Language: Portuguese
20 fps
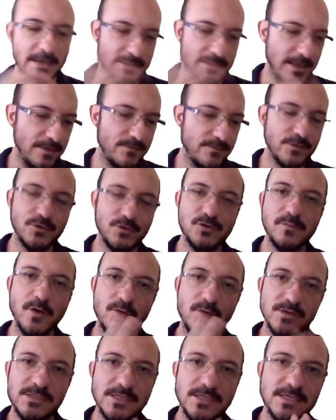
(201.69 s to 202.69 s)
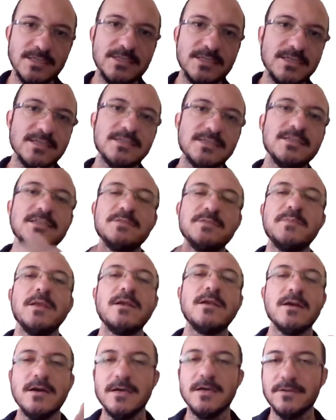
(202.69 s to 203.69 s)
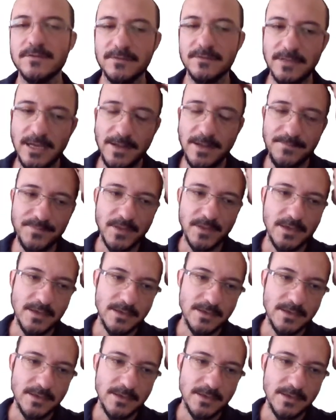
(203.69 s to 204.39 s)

Tem vídeo meu assim, assim, assim explicando, tá?